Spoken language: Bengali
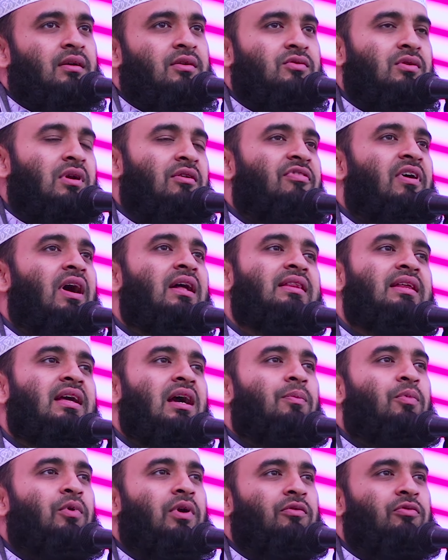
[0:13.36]
সুরা
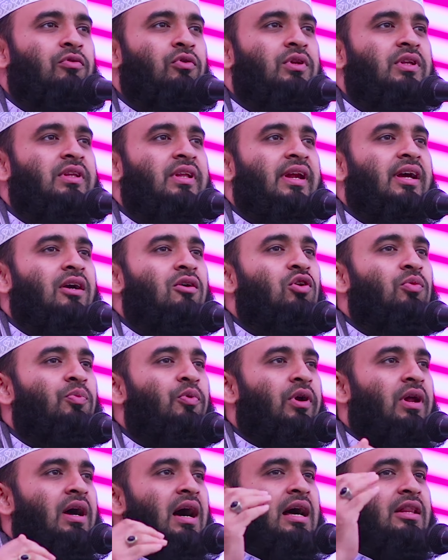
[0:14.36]
ফাতিয়া পড়ে ফু দিতেন এগুলো
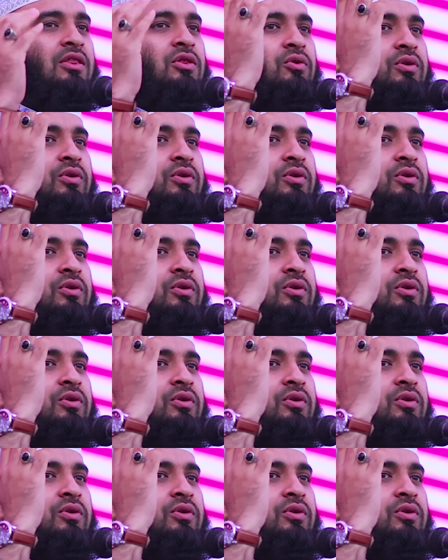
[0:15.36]
পড়ে হাত